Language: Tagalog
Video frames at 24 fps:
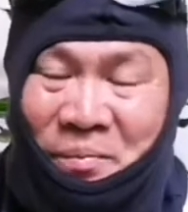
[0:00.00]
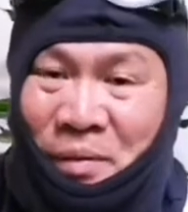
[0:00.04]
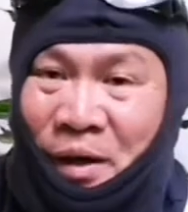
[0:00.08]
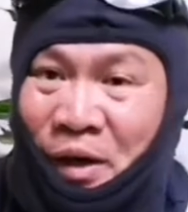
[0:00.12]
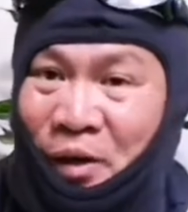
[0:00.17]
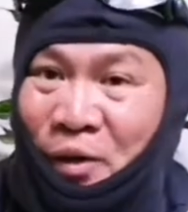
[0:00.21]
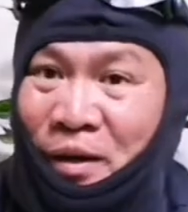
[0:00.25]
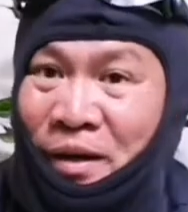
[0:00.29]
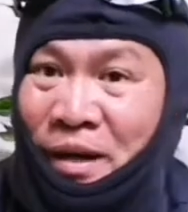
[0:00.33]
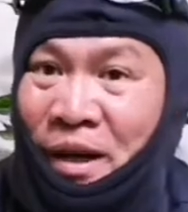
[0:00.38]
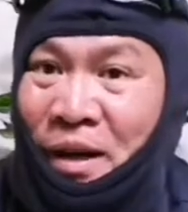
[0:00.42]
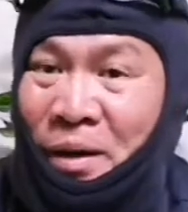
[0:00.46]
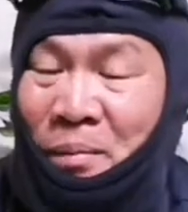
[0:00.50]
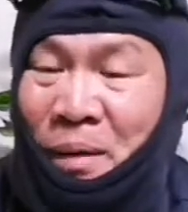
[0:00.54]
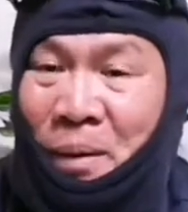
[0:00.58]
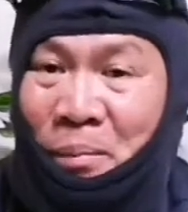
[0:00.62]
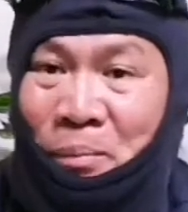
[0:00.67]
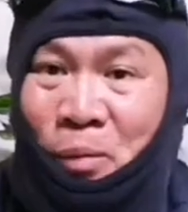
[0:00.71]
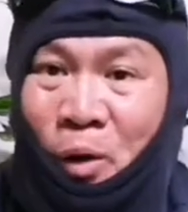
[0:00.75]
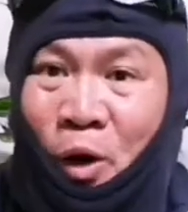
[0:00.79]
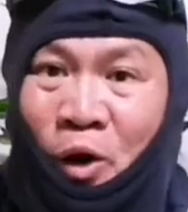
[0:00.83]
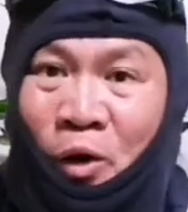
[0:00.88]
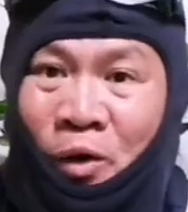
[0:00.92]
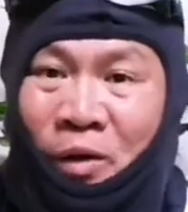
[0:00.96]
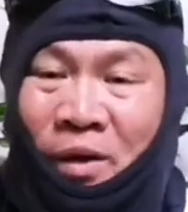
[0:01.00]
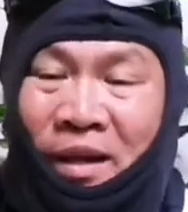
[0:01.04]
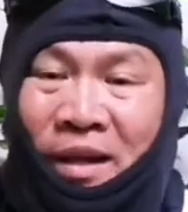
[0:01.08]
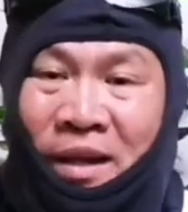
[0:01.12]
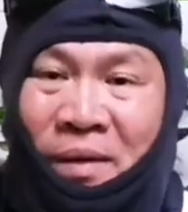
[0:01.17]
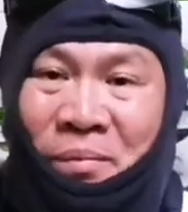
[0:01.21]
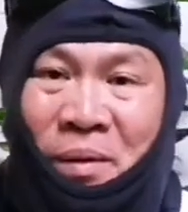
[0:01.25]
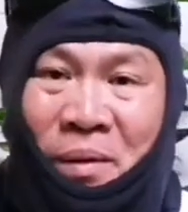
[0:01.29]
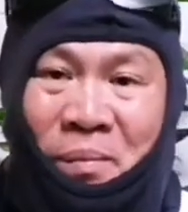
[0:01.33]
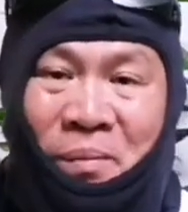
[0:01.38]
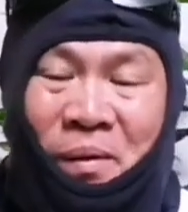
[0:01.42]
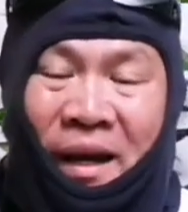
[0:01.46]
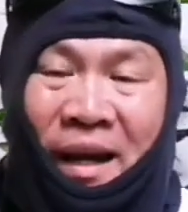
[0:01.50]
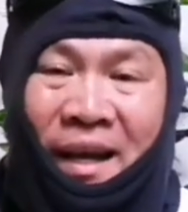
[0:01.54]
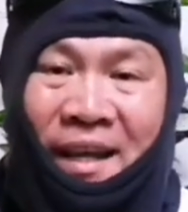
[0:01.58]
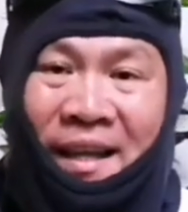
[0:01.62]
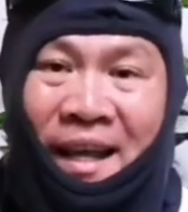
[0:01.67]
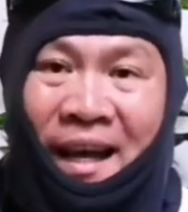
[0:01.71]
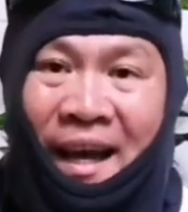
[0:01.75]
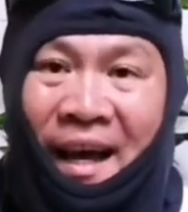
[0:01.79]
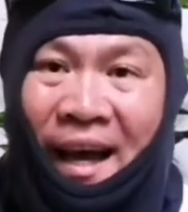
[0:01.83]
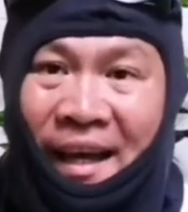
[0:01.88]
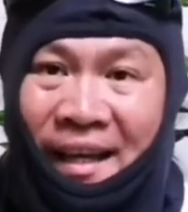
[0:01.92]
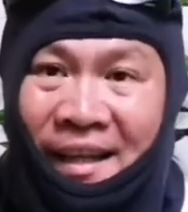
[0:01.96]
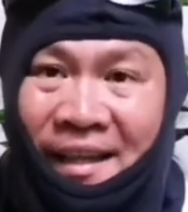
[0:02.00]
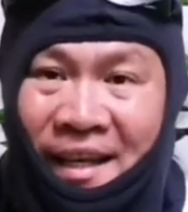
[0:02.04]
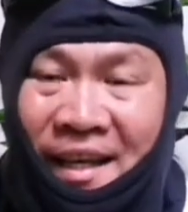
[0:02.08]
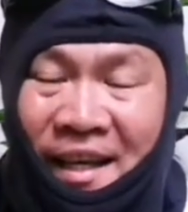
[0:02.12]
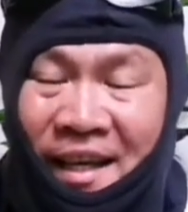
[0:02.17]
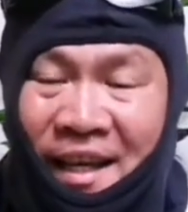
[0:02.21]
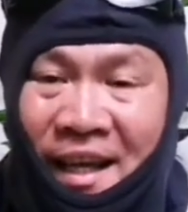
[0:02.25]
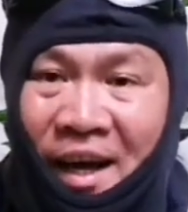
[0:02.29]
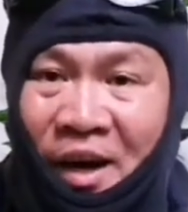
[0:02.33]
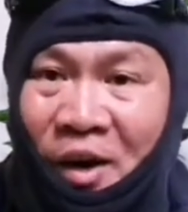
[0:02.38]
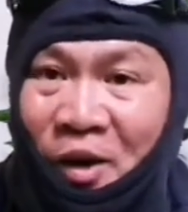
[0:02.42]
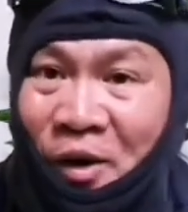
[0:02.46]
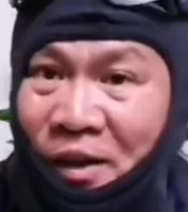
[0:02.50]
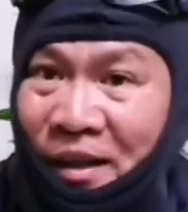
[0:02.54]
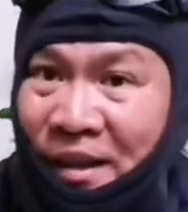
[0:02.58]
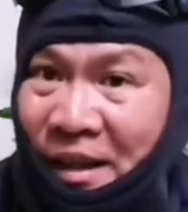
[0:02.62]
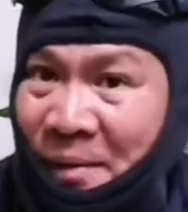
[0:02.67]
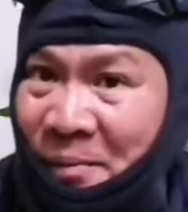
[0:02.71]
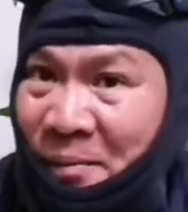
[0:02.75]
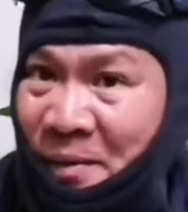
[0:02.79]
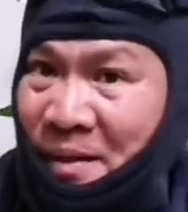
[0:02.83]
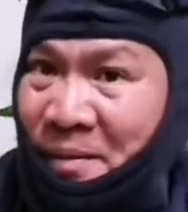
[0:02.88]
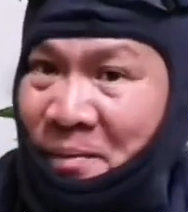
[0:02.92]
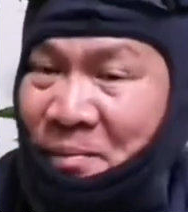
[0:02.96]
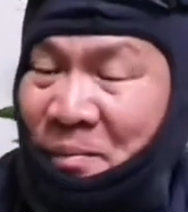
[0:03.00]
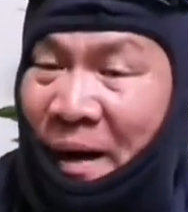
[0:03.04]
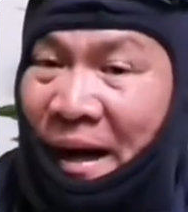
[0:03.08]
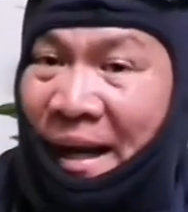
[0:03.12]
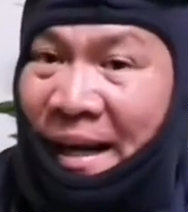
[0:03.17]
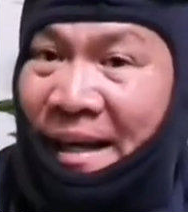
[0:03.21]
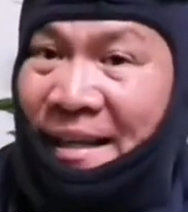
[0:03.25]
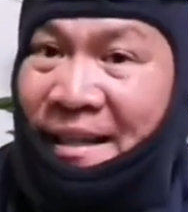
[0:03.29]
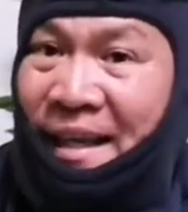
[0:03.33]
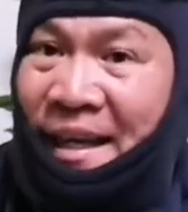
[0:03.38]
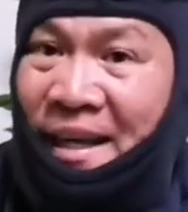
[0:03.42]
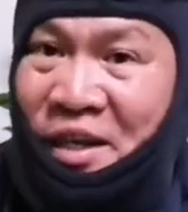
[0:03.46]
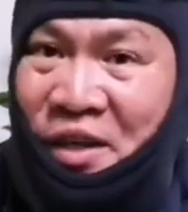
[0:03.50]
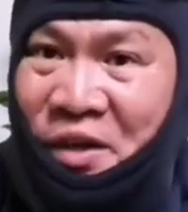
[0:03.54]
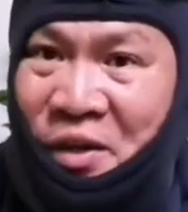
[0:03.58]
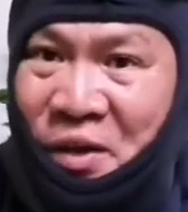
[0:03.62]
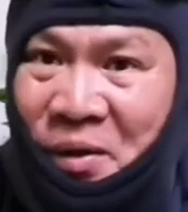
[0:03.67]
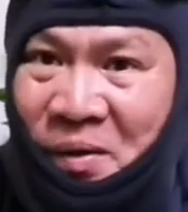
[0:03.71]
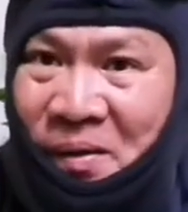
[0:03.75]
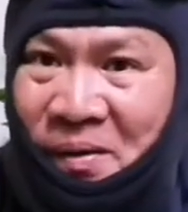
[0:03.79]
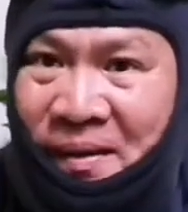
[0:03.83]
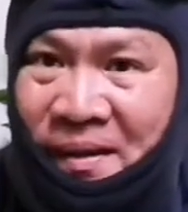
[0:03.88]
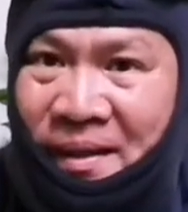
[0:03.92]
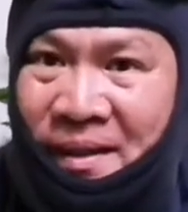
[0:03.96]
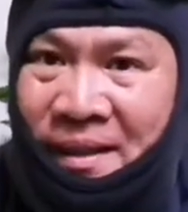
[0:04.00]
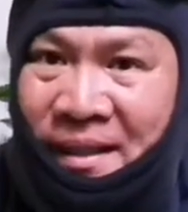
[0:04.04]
Meron na naman po akong ibibigay na idea o tips para sa inyo.